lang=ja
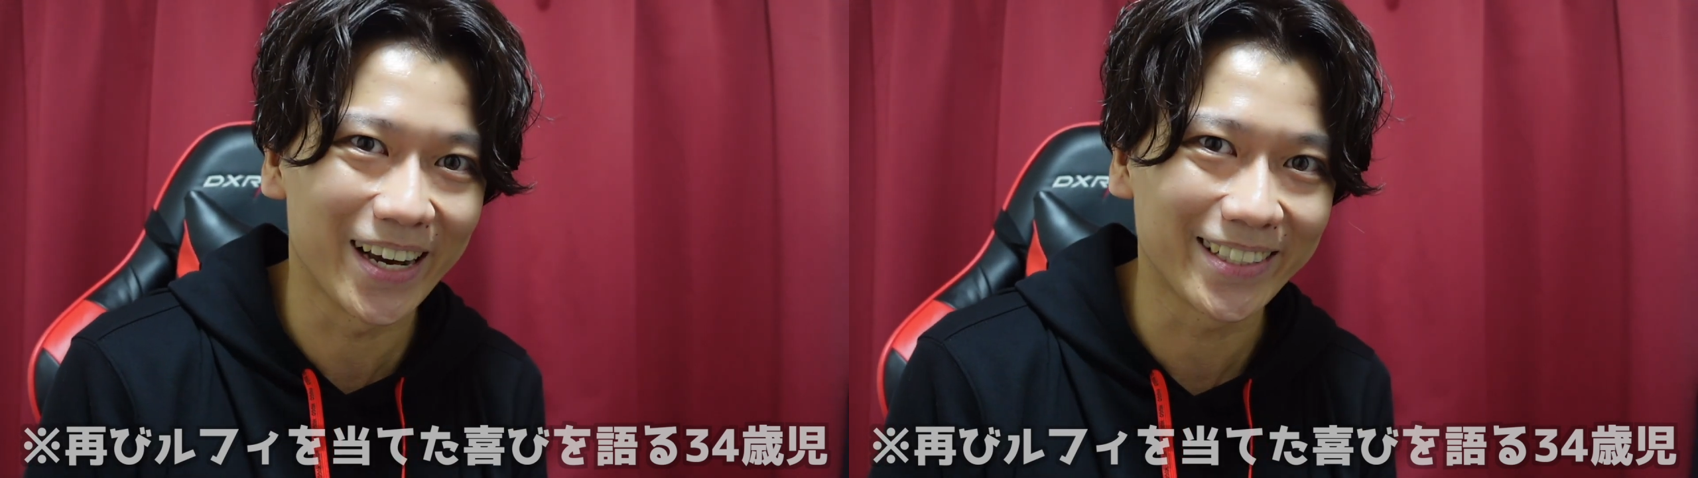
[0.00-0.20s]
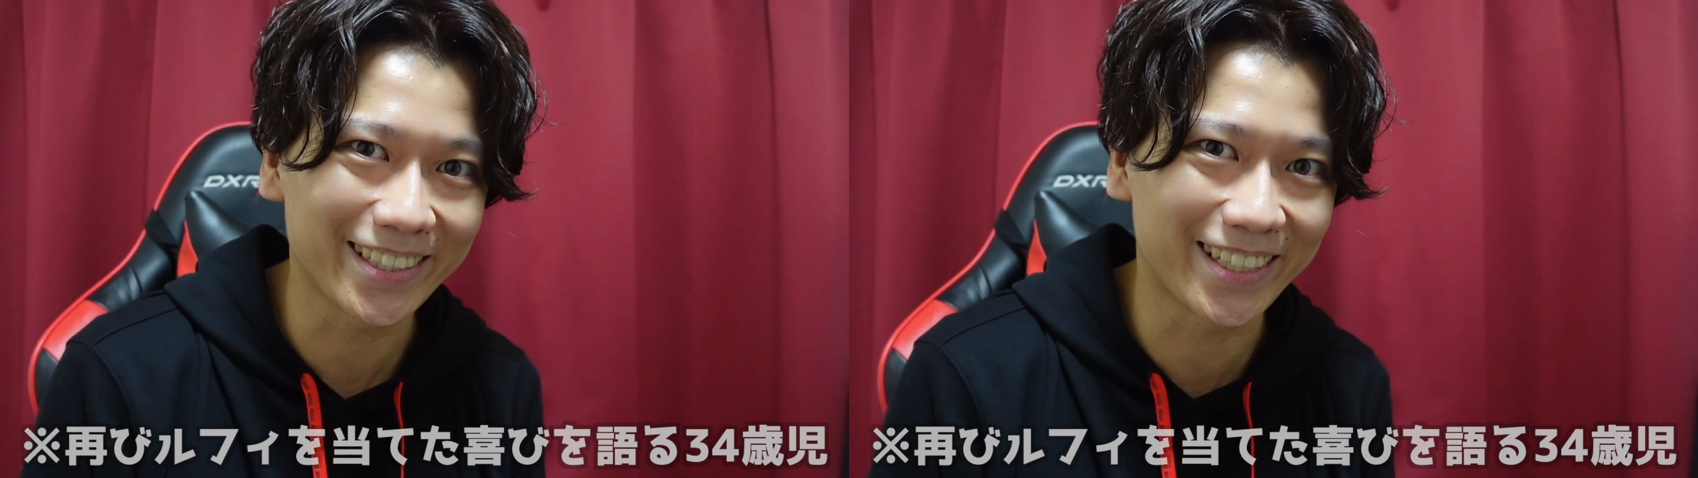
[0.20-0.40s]

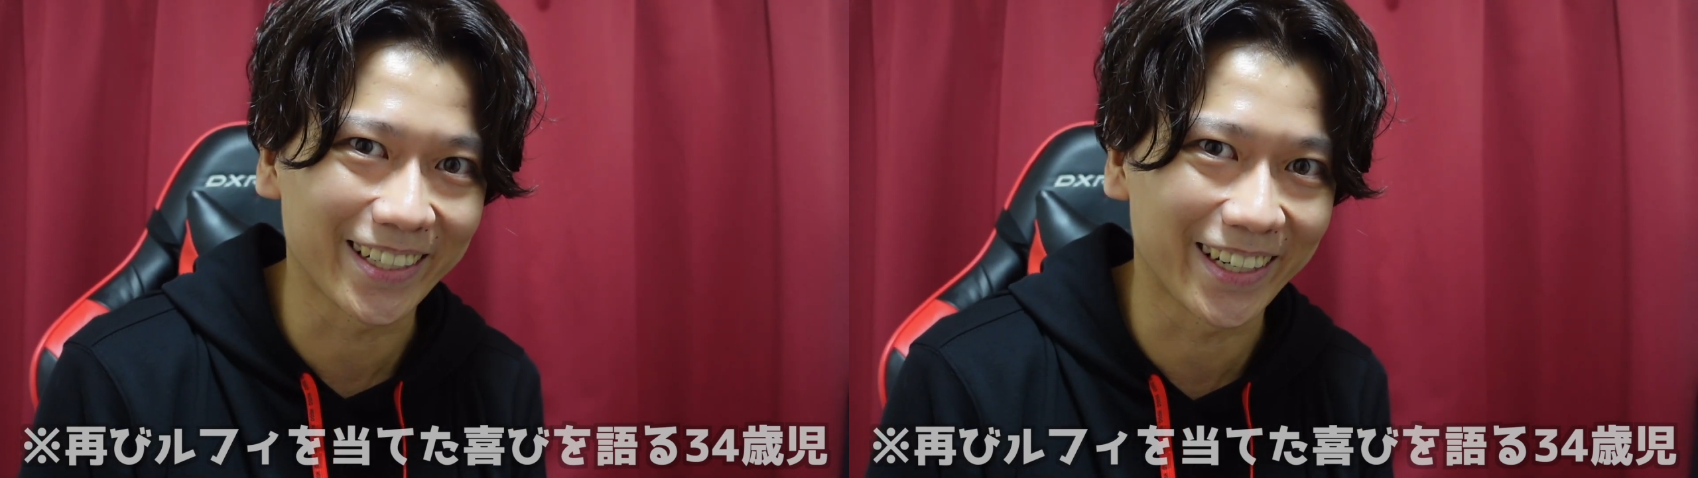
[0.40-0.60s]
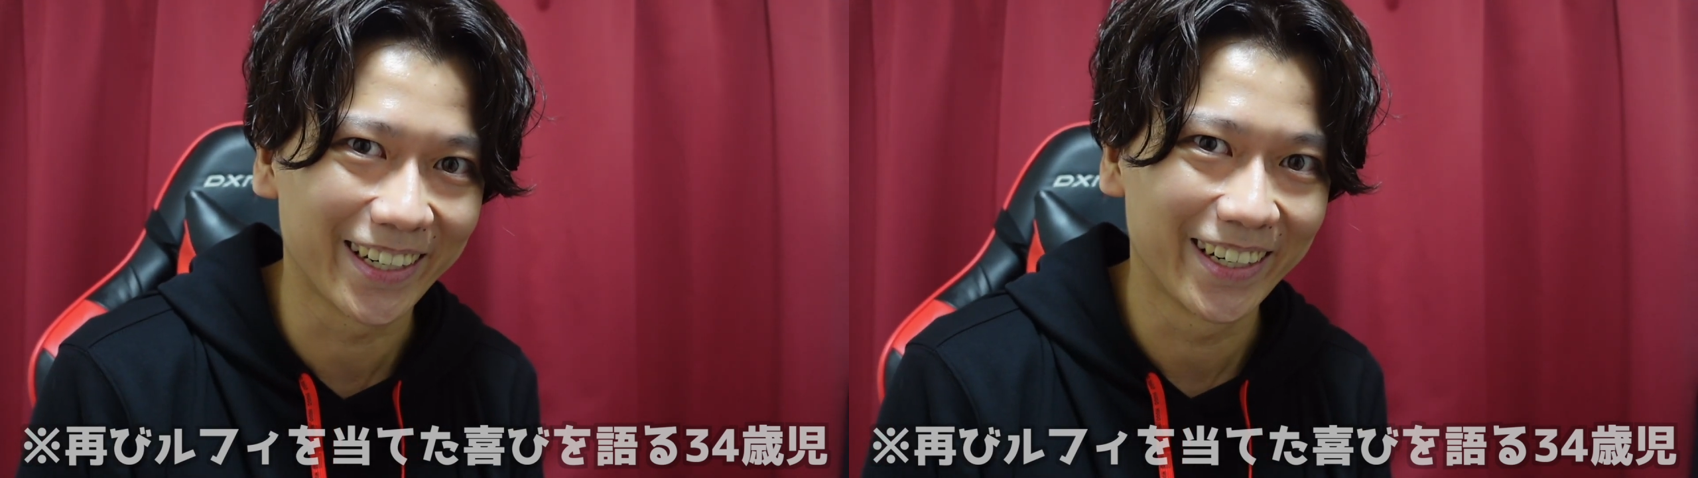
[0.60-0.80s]
嬉
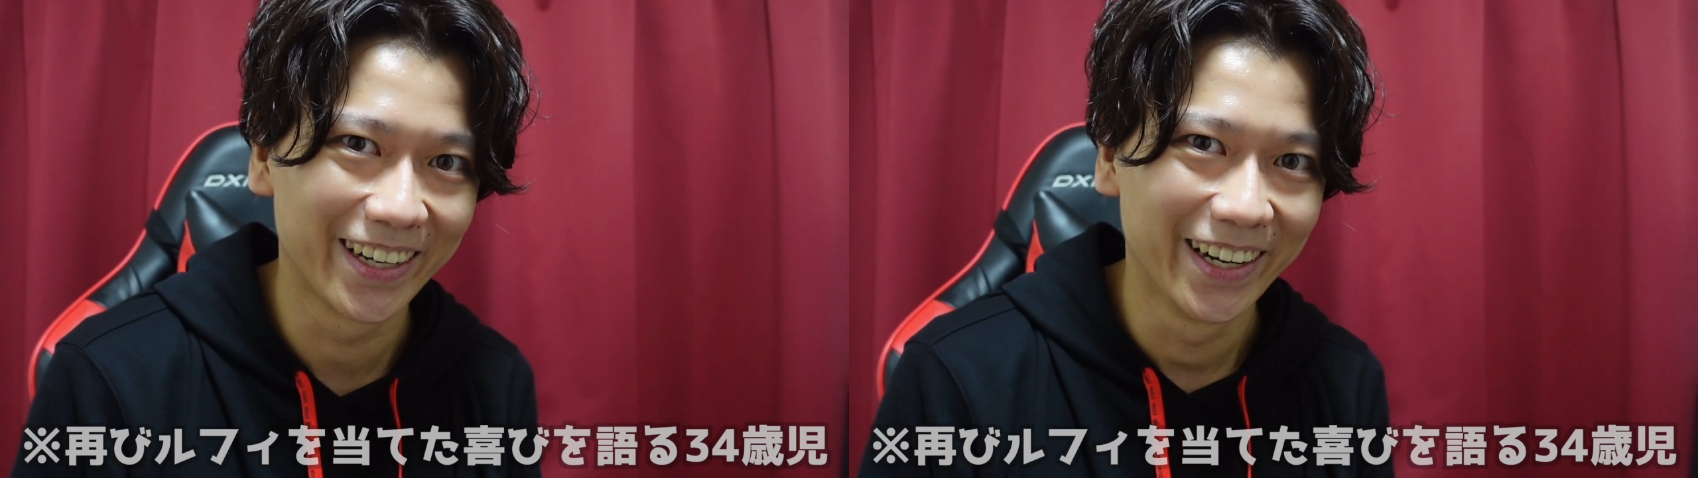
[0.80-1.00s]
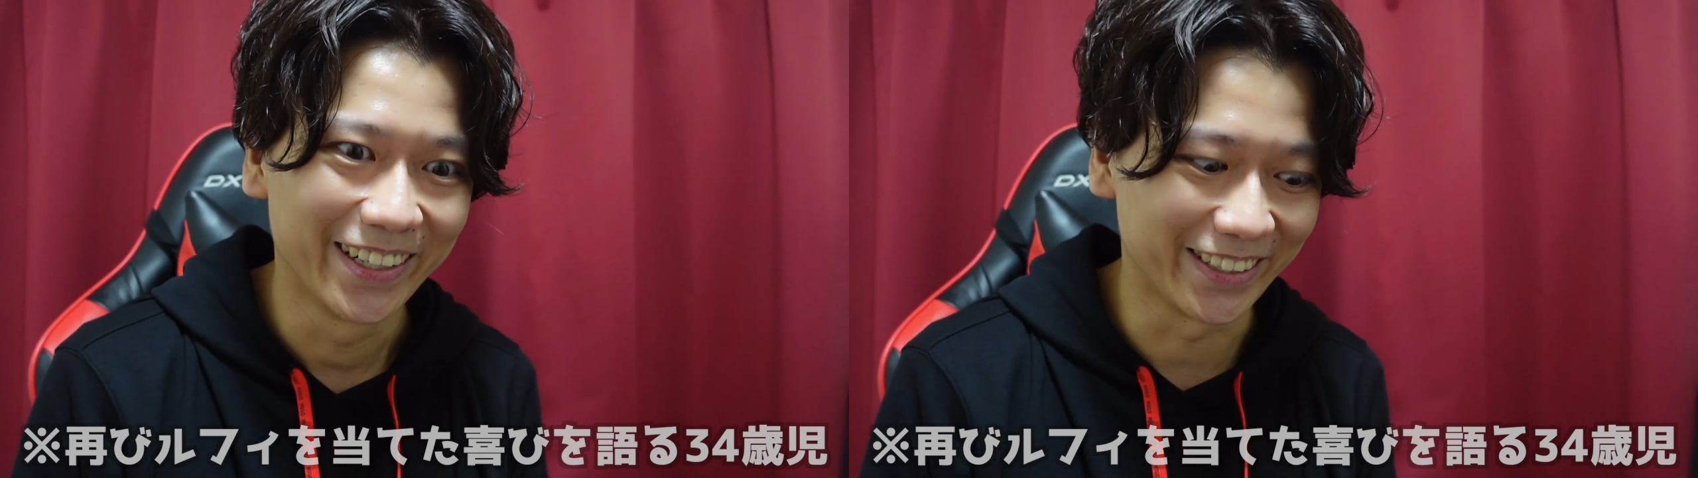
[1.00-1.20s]
しい
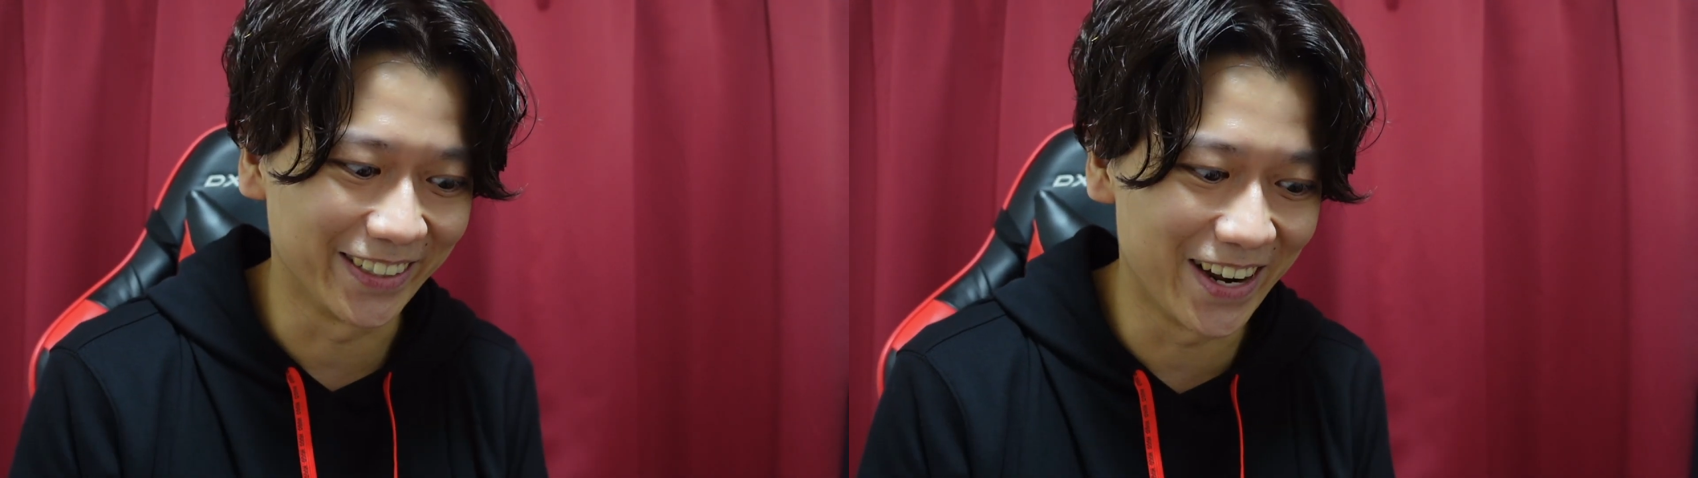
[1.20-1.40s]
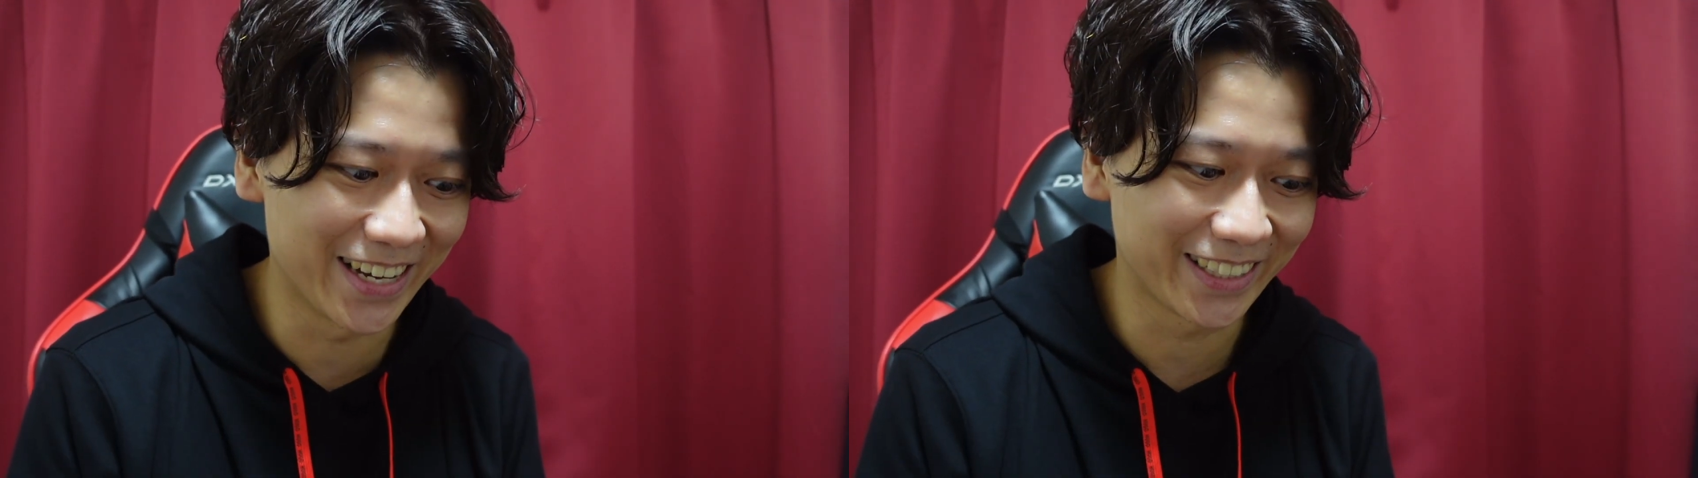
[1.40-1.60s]

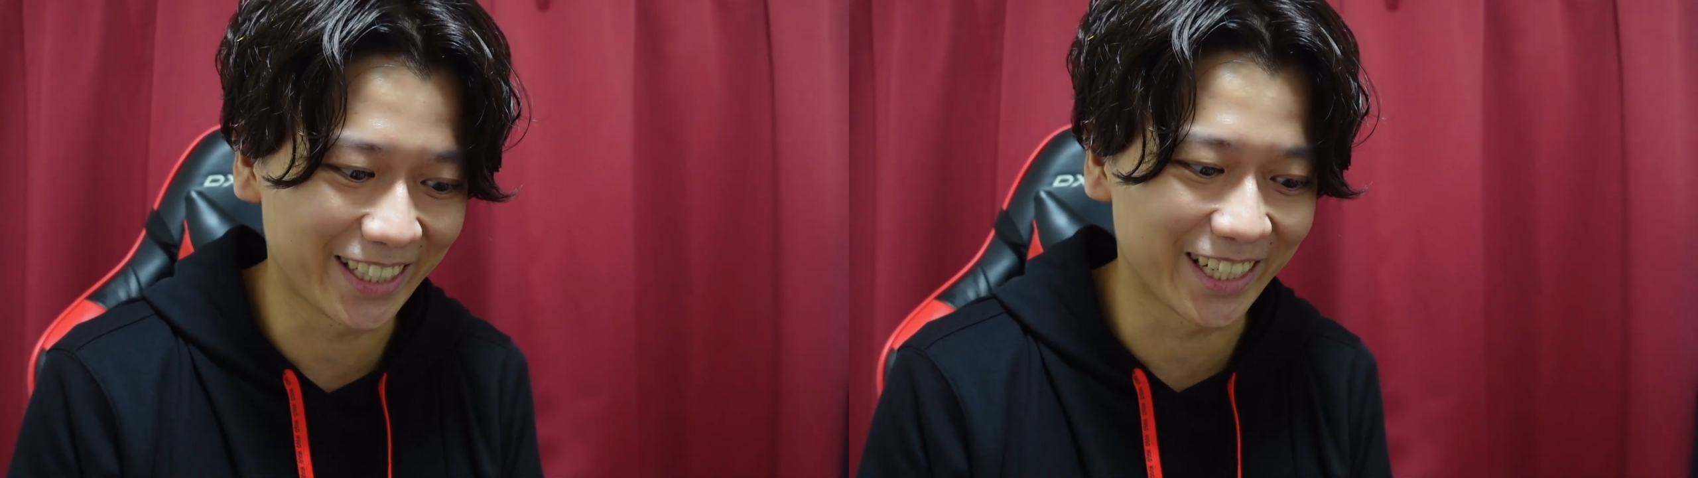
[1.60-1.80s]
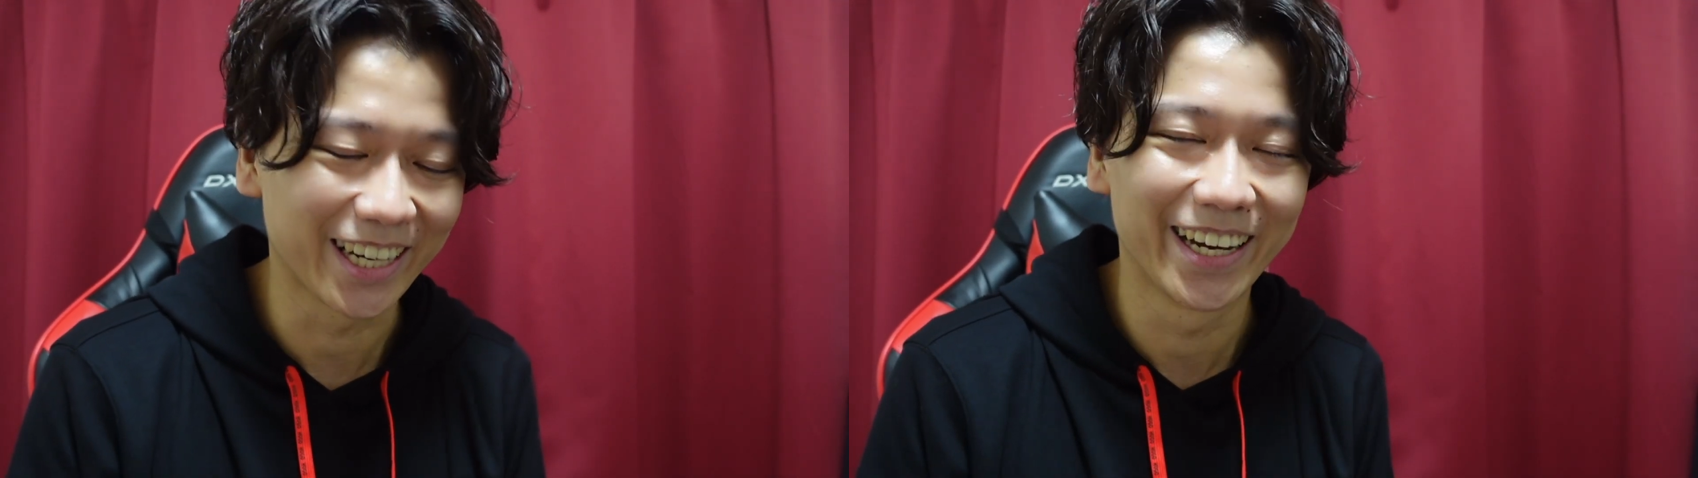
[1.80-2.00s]
嬉
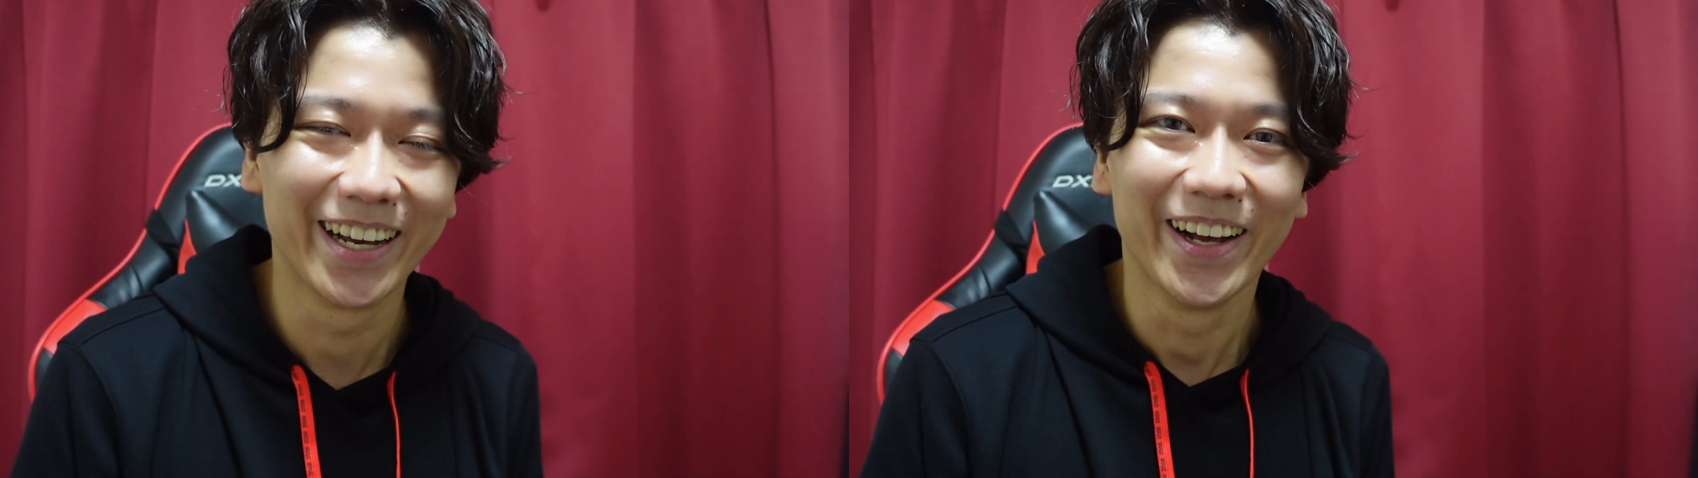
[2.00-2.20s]
しい